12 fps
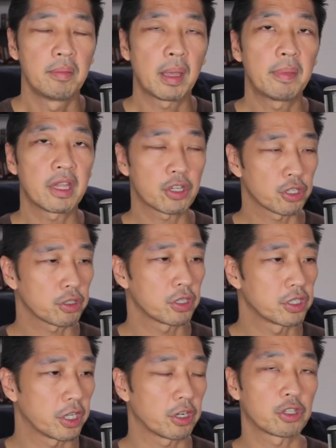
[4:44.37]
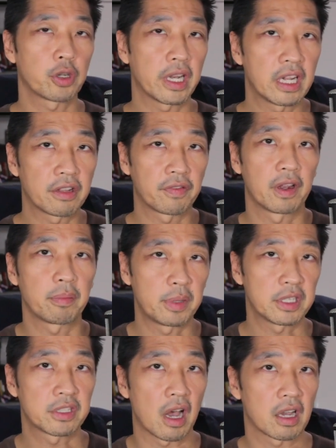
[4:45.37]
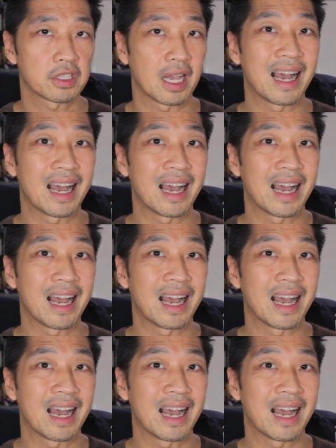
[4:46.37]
Maybe they should consider trading the Philippine stocks